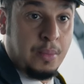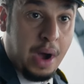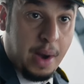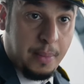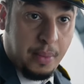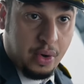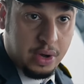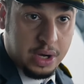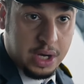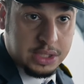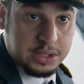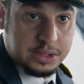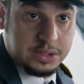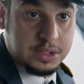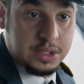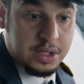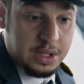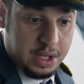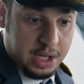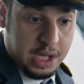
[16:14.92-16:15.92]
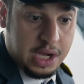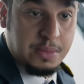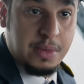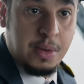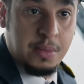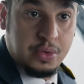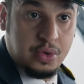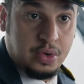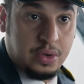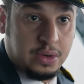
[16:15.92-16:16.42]
مهبول انت هنا
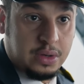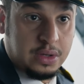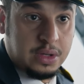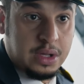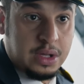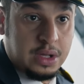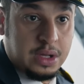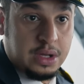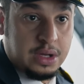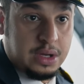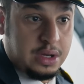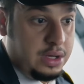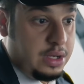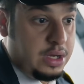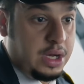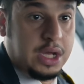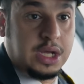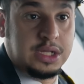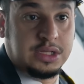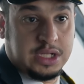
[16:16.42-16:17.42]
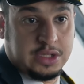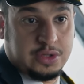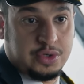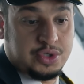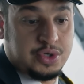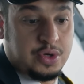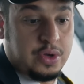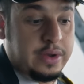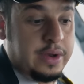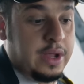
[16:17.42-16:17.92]
ممنوع آه لكن تدري
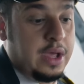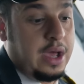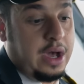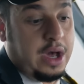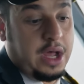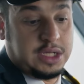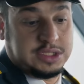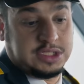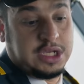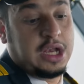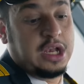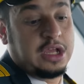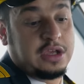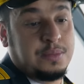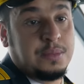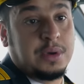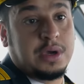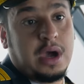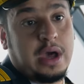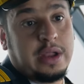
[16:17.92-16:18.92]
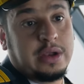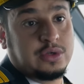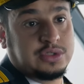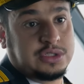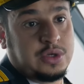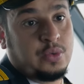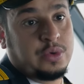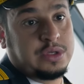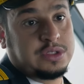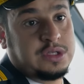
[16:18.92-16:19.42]
شلون خلاص خليك مكانك
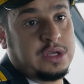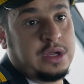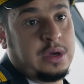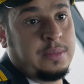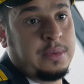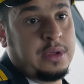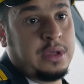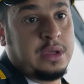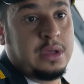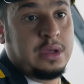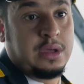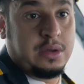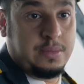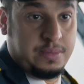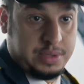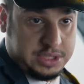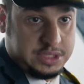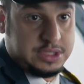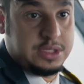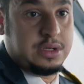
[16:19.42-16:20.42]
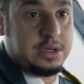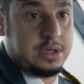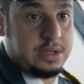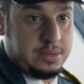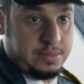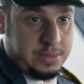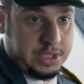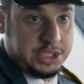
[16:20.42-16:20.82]
وصور سناب بس آه